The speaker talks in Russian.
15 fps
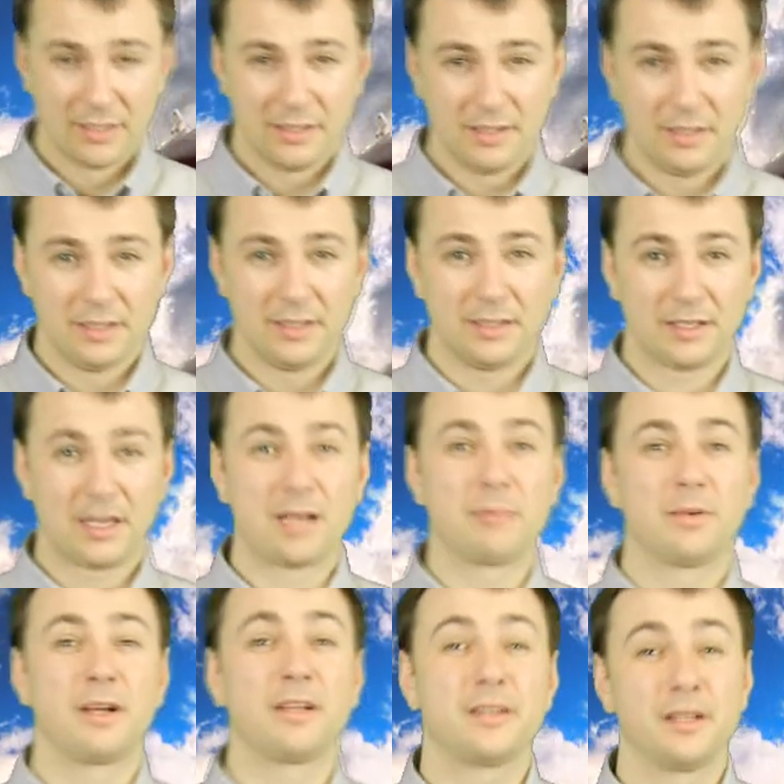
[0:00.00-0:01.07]
и как
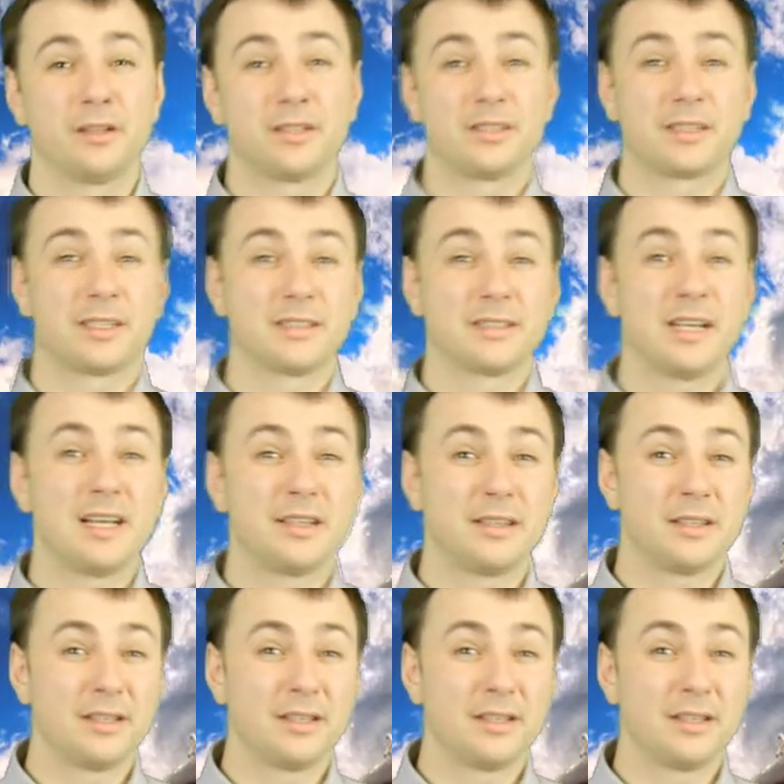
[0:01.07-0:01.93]
бы хотелось сказать,